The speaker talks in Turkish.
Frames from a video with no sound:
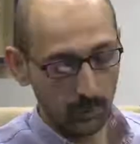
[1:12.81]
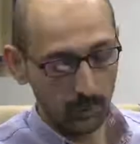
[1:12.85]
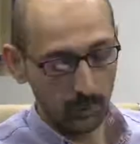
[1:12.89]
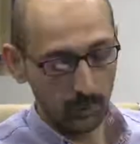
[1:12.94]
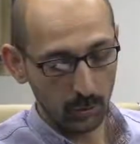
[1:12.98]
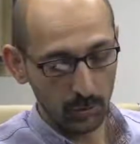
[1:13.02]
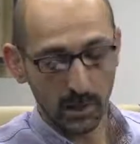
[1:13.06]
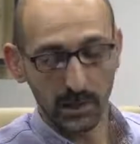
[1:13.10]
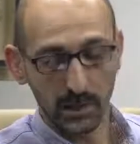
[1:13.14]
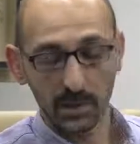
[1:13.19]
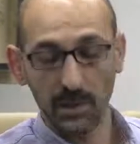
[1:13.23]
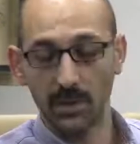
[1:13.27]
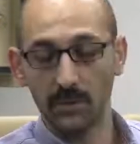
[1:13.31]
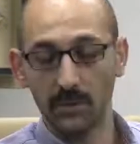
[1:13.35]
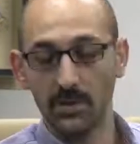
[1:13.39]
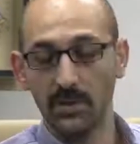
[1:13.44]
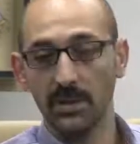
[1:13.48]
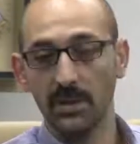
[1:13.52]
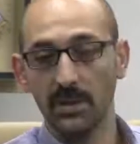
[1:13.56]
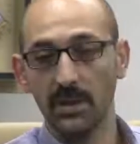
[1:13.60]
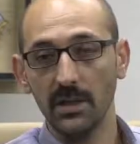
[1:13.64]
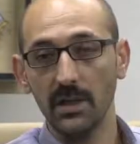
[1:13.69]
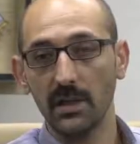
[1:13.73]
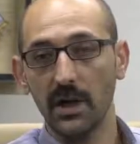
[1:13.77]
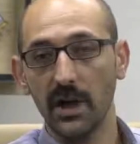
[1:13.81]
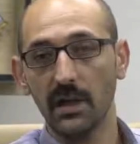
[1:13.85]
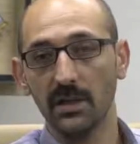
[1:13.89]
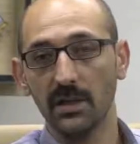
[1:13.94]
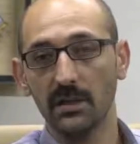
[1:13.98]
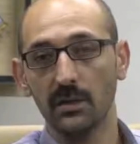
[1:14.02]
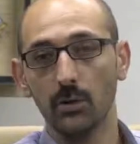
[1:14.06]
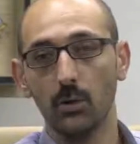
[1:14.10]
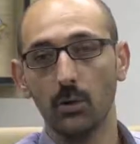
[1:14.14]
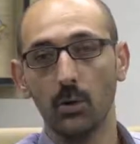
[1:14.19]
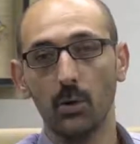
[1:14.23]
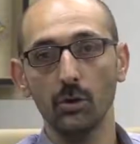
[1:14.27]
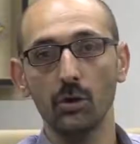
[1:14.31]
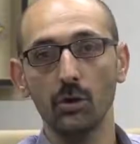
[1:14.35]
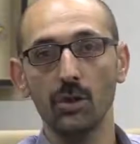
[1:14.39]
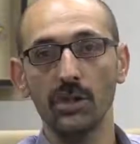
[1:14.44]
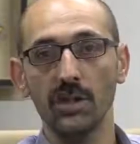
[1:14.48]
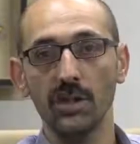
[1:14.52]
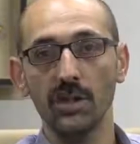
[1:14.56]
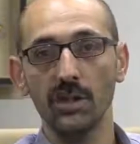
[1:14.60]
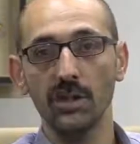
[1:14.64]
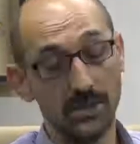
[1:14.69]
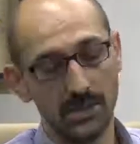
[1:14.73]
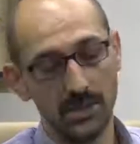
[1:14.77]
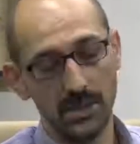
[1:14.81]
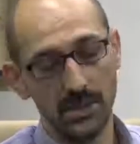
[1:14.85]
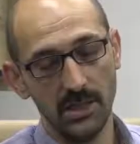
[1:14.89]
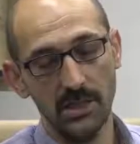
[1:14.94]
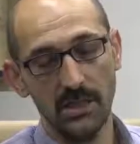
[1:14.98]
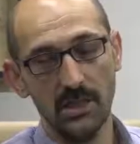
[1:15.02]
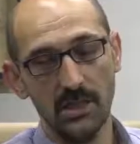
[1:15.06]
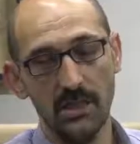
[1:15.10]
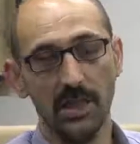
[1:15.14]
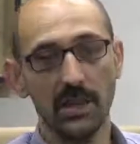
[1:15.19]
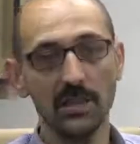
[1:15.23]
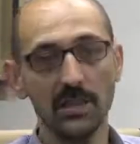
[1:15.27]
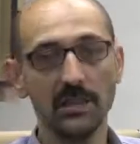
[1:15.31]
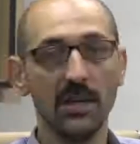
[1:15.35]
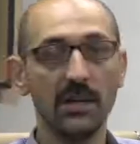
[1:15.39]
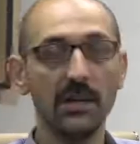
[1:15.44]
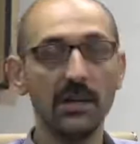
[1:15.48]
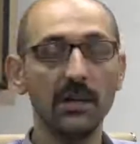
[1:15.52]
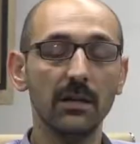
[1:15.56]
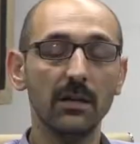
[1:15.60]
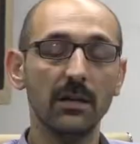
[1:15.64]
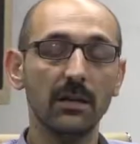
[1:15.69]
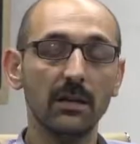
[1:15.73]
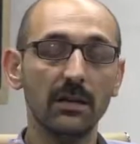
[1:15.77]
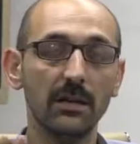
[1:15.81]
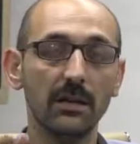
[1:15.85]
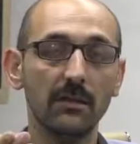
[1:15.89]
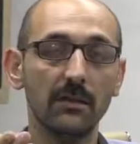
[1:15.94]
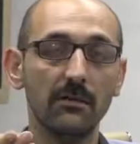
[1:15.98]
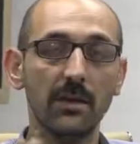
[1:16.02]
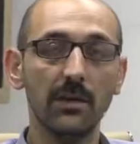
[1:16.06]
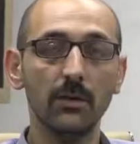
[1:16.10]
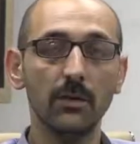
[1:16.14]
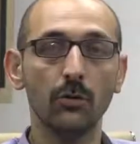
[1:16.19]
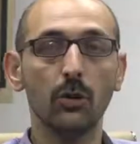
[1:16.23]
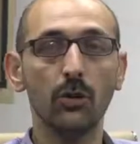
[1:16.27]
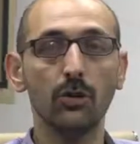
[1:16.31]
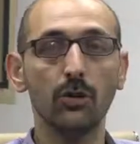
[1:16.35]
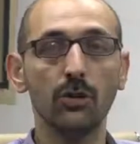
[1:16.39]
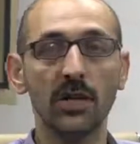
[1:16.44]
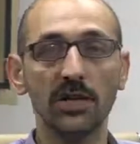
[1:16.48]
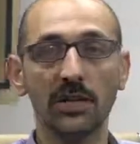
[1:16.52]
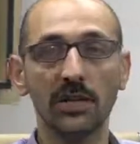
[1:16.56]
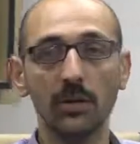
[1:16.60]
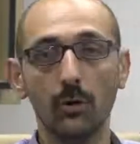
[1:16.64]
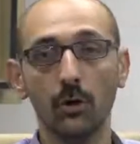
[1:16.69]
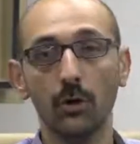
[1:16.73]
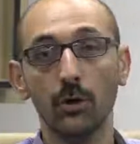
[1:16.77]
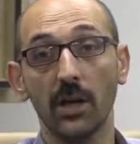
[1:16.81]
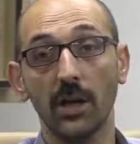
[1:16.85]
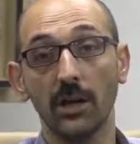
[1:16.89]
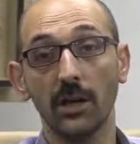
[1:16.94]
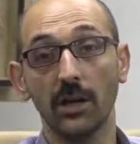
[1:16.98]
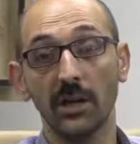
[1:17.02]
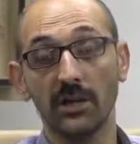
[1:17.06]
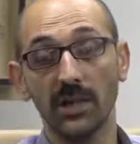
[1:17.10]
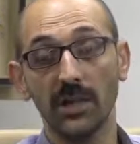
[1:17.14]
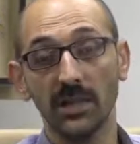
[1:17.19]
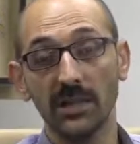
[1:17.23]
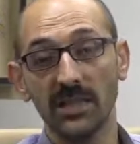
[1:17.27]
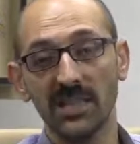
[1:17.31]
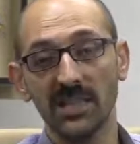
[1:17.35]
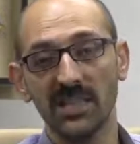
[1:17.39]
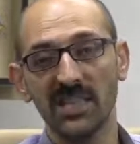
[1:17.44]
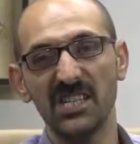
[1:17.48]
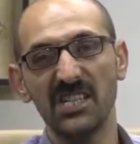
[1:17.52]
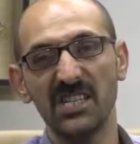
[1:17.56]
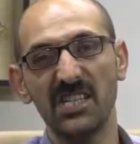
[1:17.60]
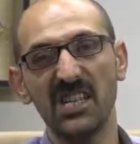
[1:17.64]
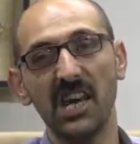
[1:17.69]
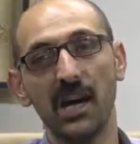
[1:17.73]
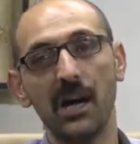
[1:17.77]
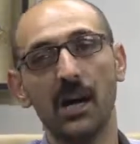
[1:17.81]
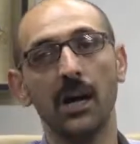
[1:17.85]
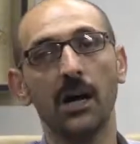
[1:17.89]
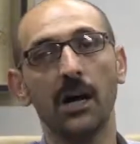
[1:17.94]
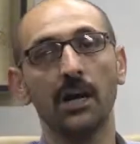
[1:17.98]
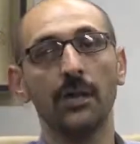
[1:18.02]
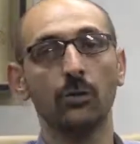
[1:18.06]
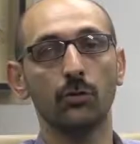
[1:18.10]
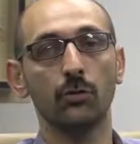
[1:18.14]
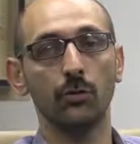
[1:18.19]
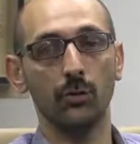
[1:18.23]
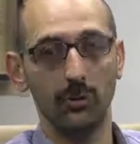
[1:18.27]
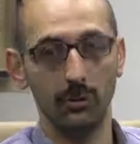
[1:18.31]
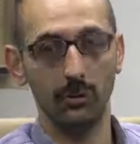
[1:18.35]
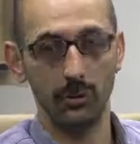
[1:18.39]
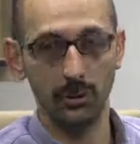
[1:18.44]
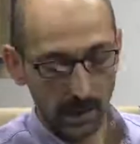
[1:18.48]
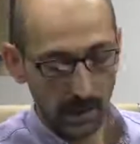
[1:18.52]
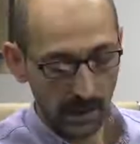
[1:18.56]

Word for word: Bunun akabinde artık o şiir şiiri yazan e, ve noterden onaylatan kişiye ait oluyor.